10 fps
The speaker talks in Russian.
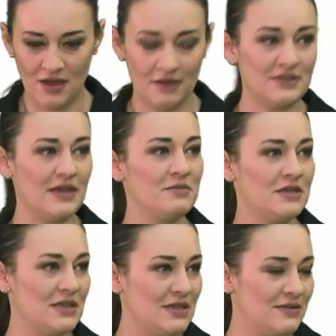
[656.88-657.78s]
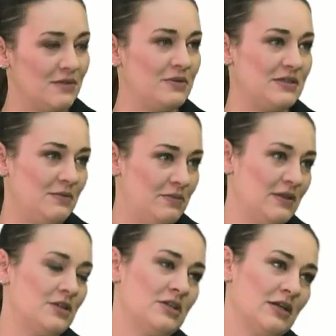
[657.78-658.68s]
взаимодействие
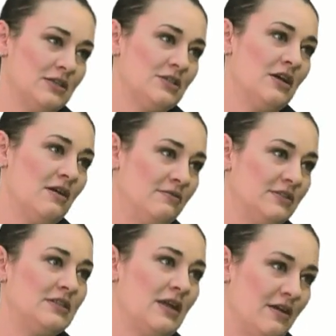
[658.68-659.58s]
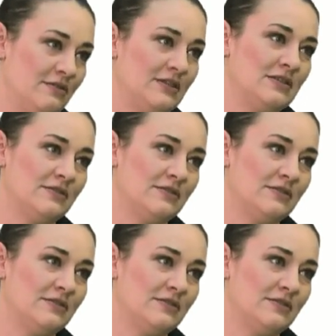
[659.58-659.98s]
постепенно, шаг за шагом выстраивается,